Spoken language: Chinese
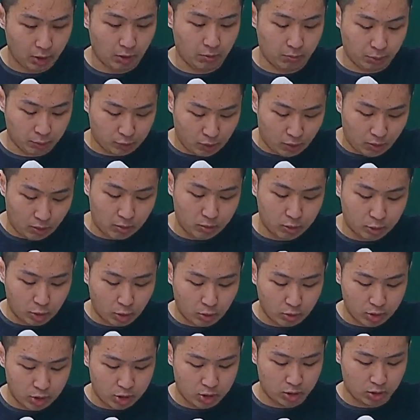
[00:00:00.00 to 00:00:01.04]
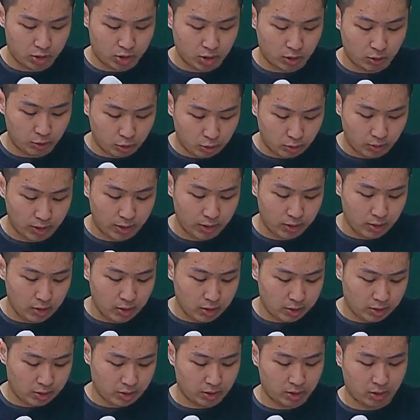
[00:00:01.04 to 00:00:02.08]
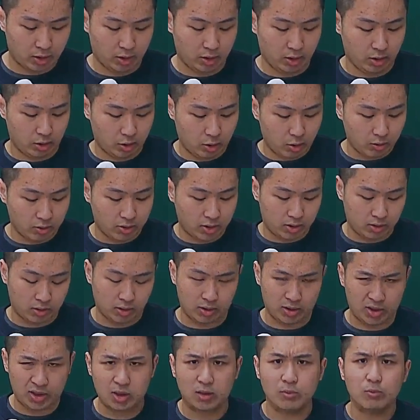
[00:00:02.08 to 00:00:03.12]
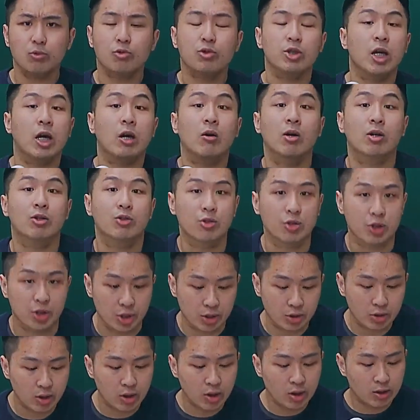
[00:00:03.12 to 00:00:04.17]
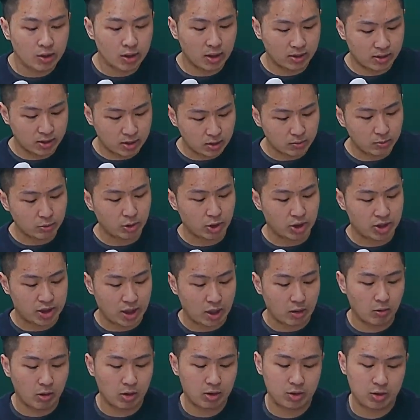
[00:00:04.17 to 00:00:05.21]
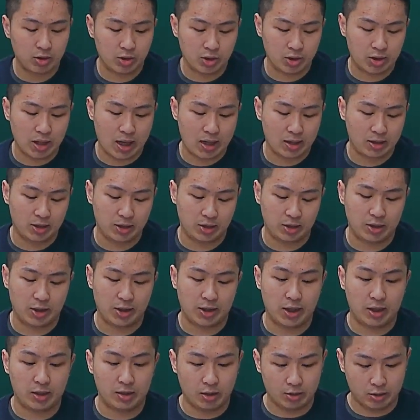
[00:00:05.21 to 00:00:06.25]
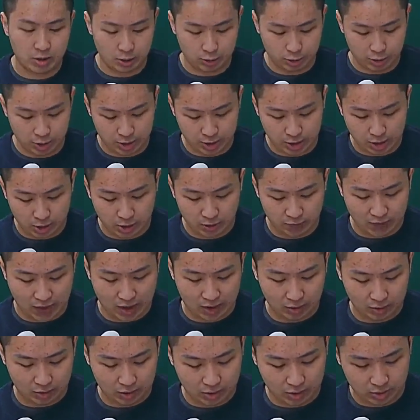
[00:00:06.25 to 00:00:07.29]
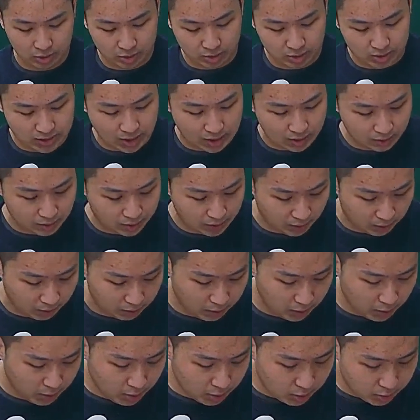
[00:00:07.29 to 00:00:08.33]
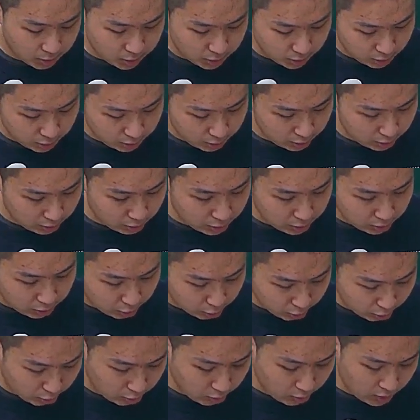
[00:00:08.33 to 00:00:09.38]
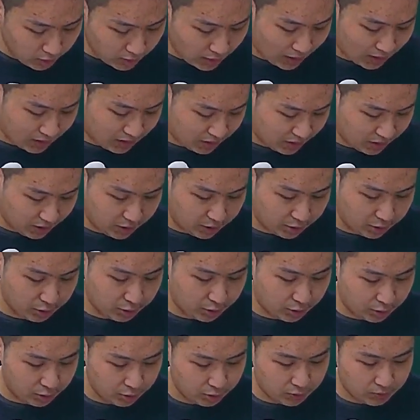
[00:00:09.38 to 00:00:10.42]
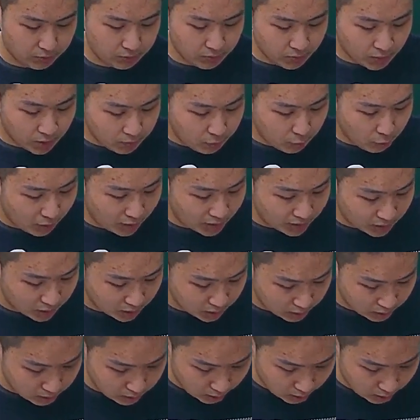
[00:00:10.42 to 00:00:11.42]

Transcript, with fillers: 不同，都是针对这个公司的私募相关事情。那私募的相关事情，大家其实可以看到《证券交易法》的43条之5，它其实是不管是